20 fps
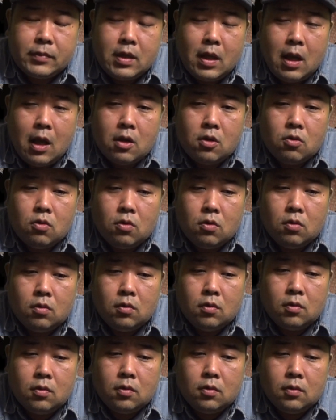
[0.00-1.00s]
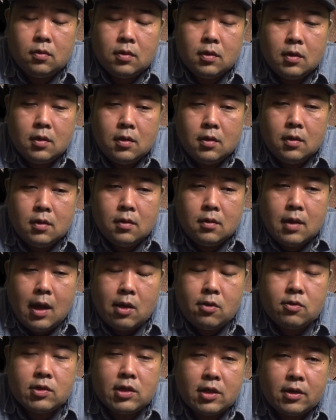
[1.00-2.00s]
あのー、
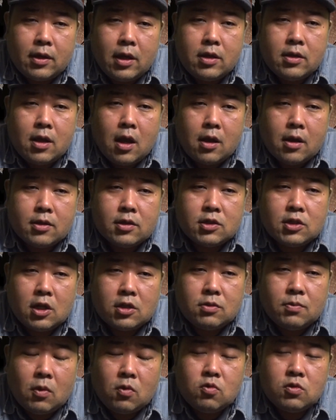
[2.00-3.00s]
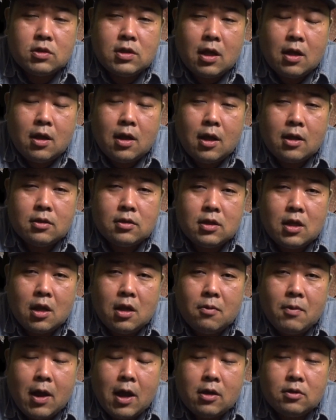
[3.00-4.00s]
あの世界観が好きだし、
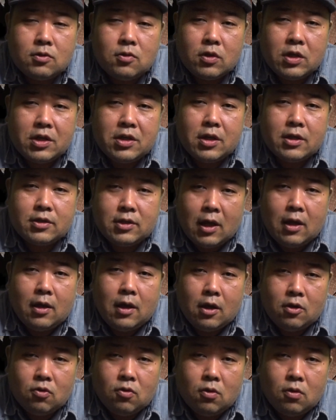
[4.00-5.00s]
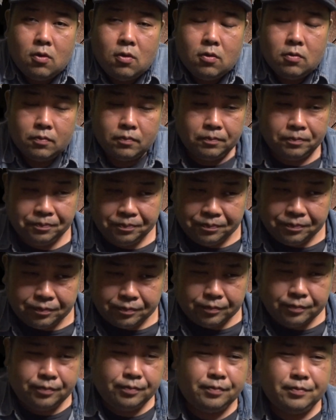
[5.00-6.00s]
モンスターハンターワールド的なさ、あ
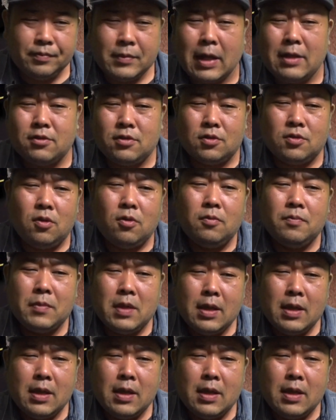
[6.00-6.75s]
のー、なんつうの、